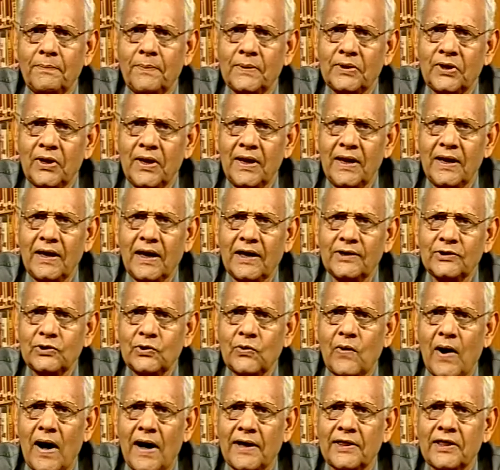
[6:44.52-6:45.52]
पत्नी का जो
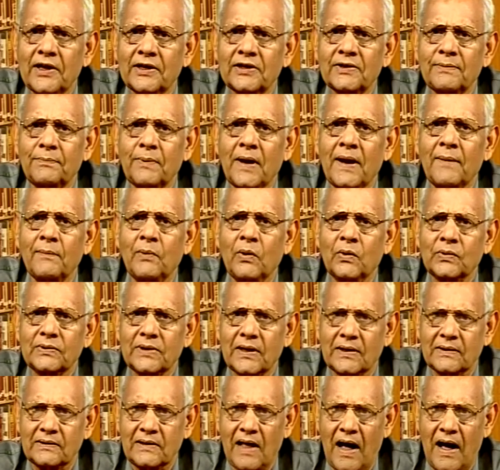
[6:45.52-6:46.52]
आदर्श प्रेम हो
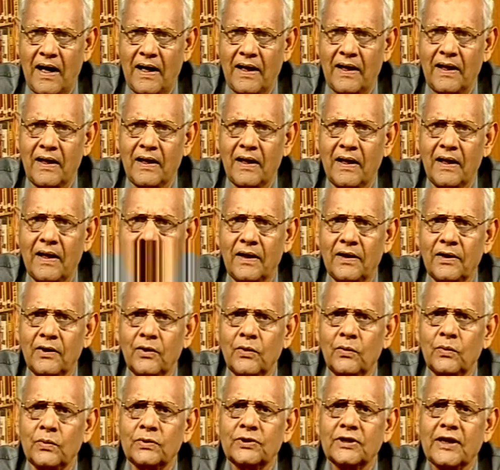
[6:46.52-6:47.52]
सकता है
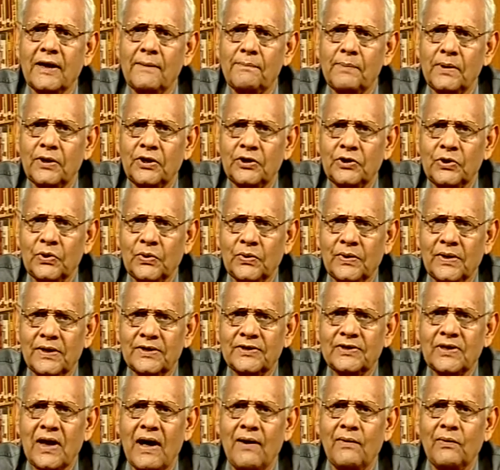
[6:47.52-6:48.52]
उसके प्रति जो
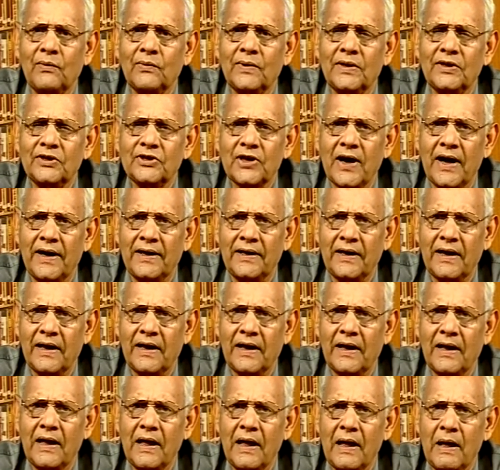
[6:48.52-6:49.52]
निष्ठा होनी
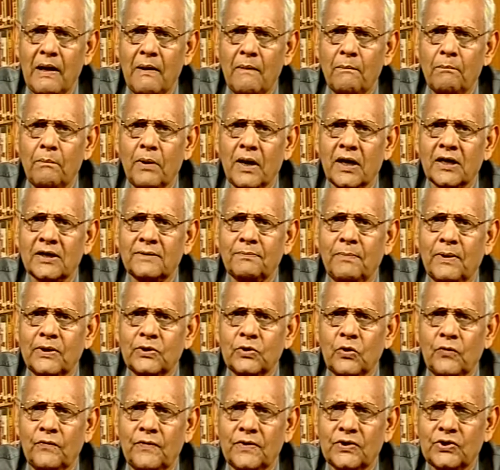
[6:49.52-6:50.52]
चाहिए परस्पर
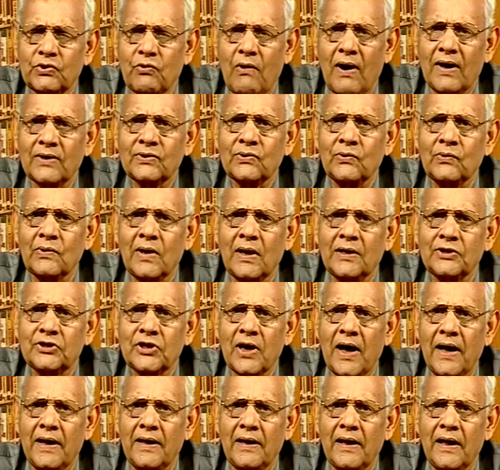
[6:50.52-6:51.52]
जो विश्वास होना
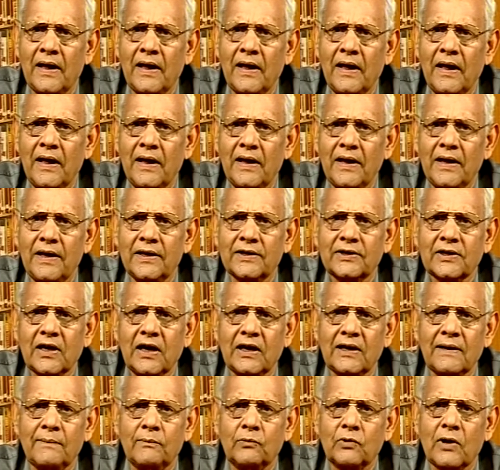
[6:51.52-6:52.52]
चाहिए इसका
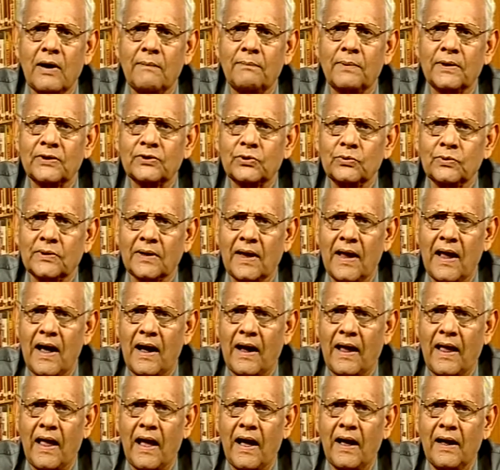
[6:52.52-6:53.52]
नमूना प्रस्तुत किया
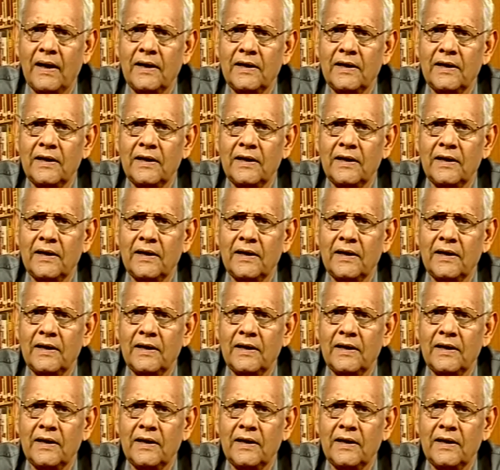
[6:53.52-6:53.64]
गया